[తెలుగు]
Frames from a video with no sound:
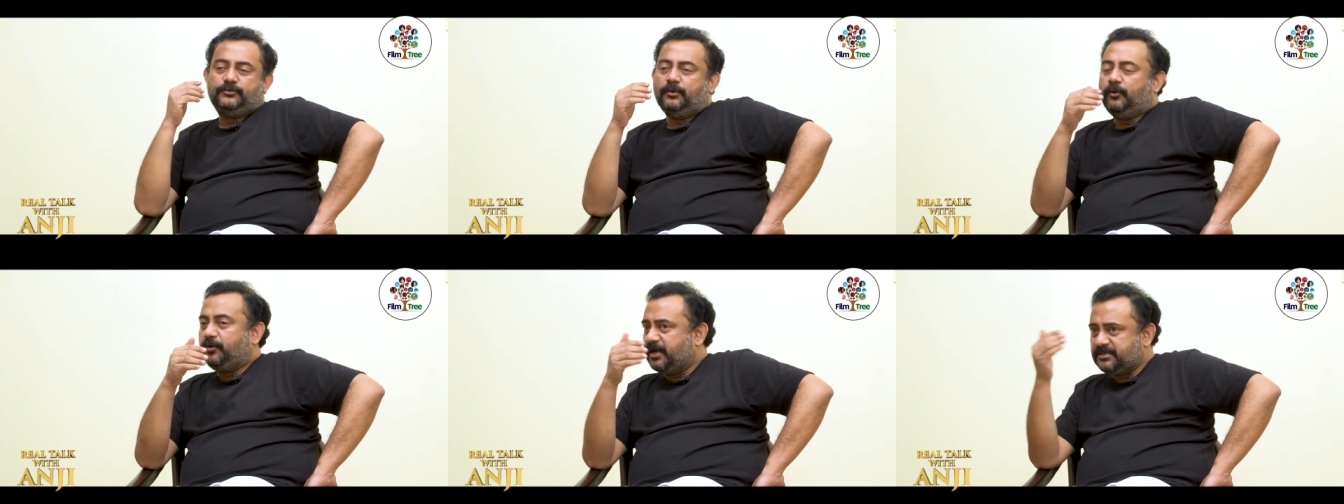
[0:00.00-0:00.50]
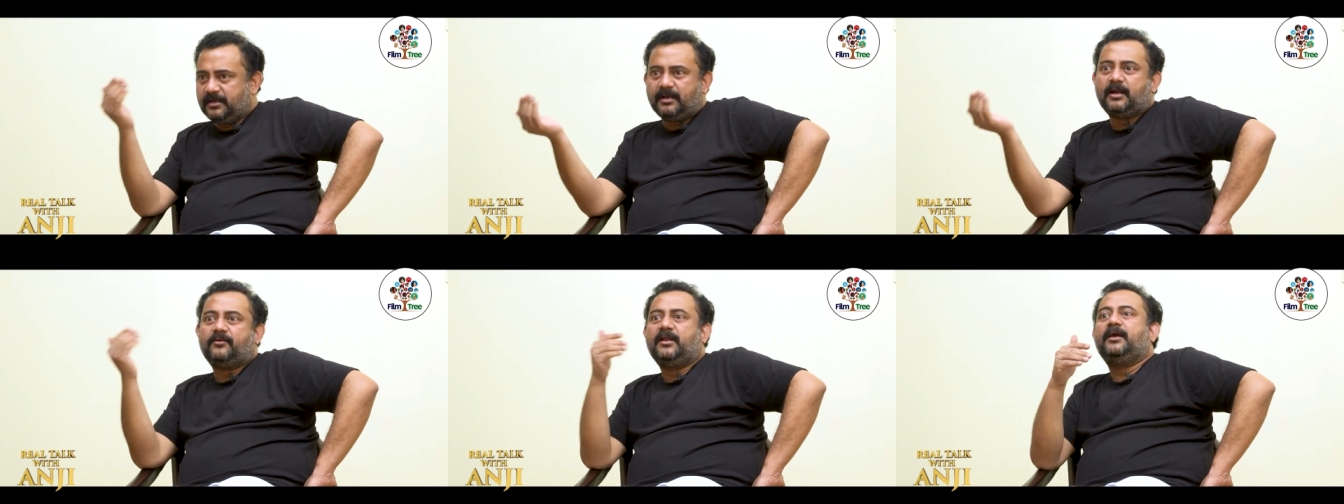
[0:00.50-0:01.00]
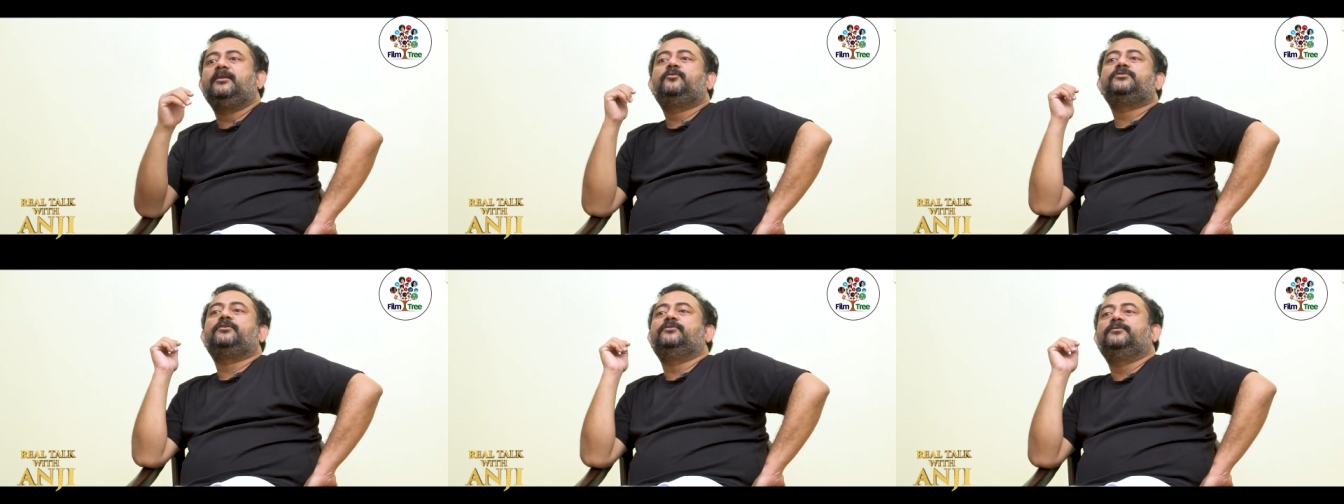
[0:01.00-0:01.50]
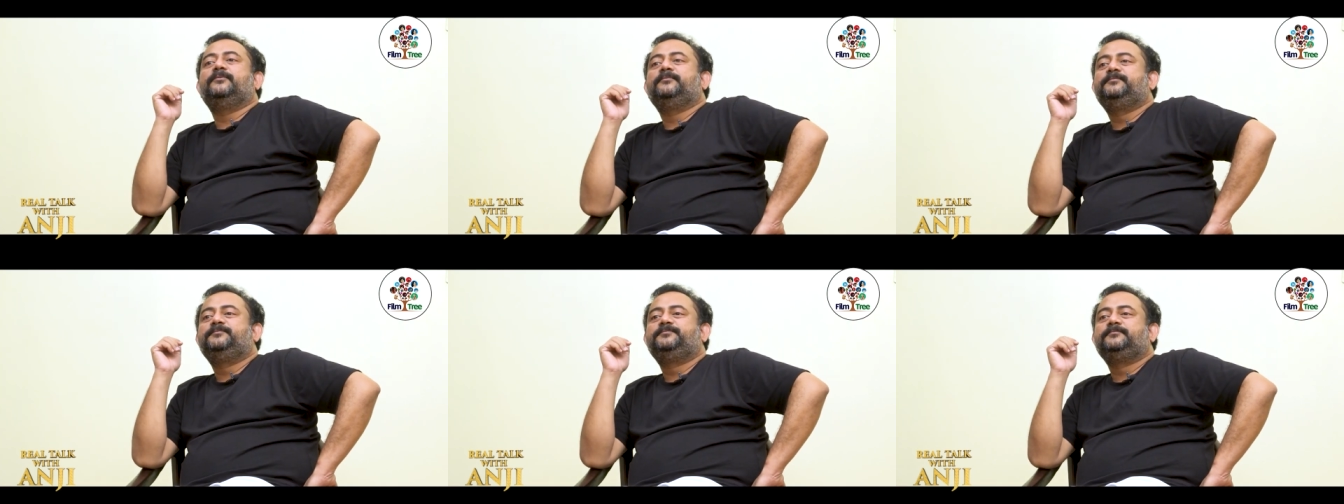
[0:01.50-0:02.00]
సో లొకేషన్ రావడానికి ఆయన కుదరదు
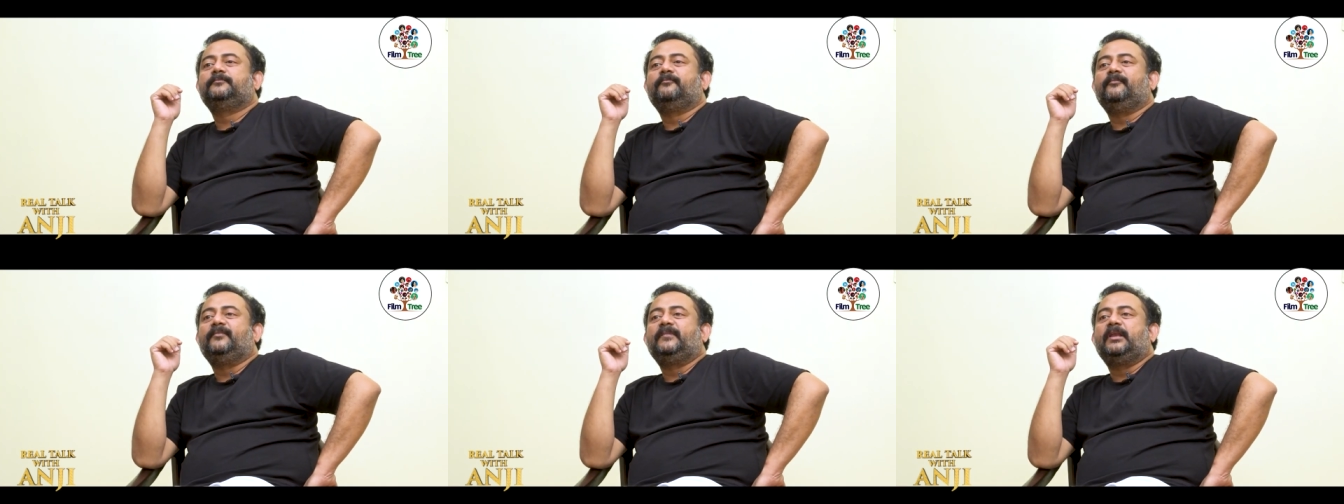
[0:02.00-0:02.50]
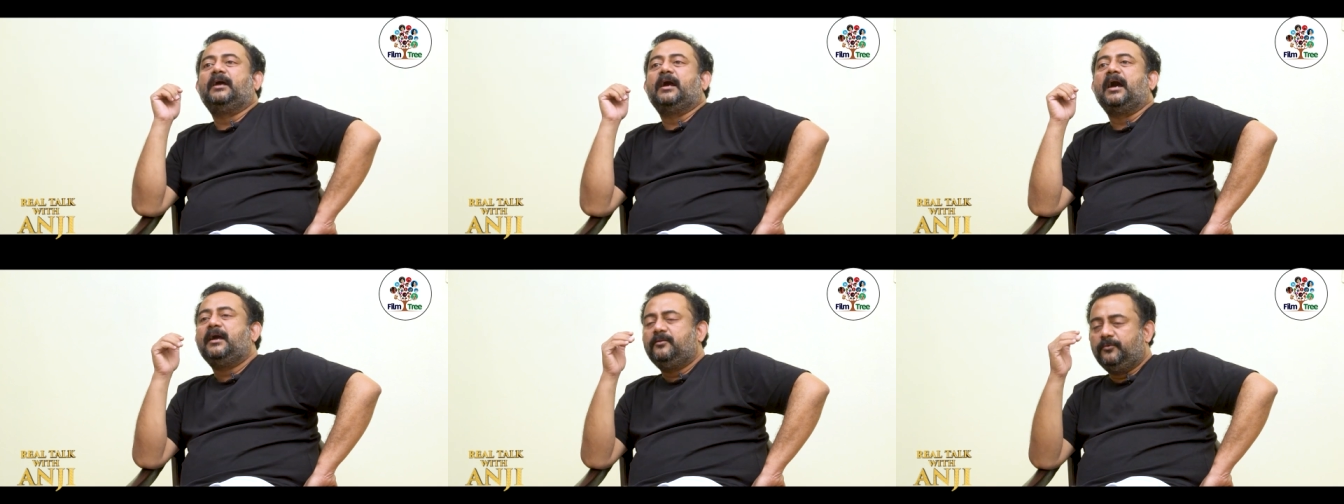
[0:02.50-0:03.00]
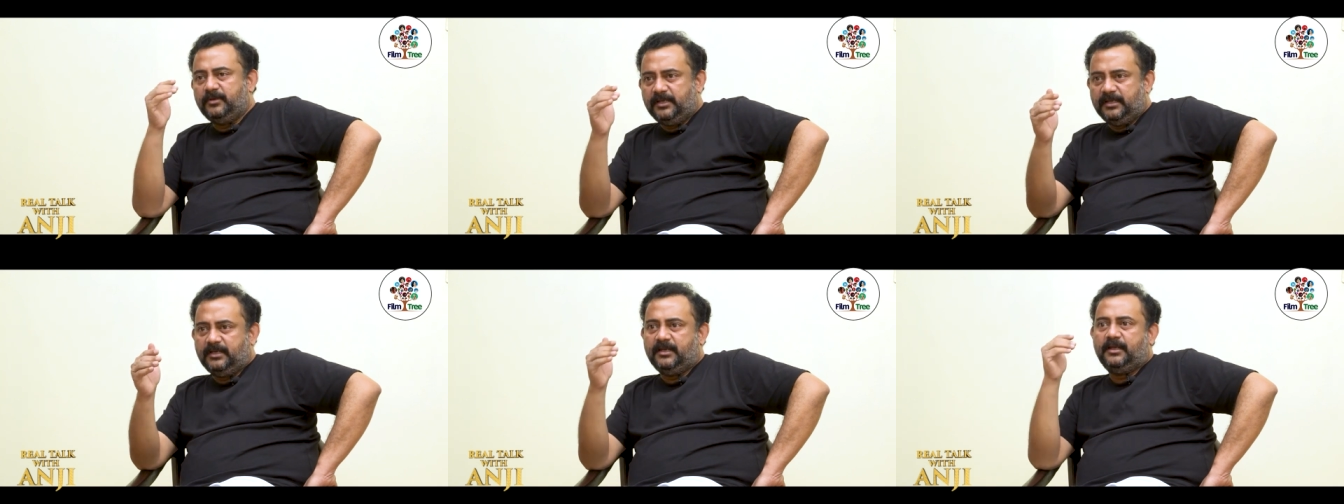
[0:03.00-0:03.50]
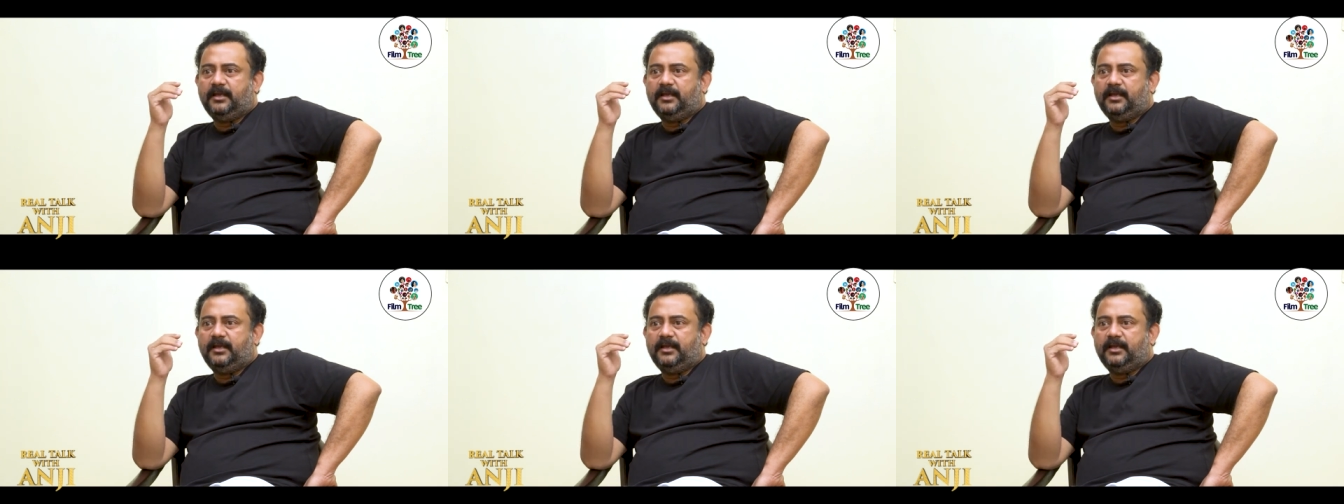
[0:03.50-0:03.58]
ఆయన ఓన్లీ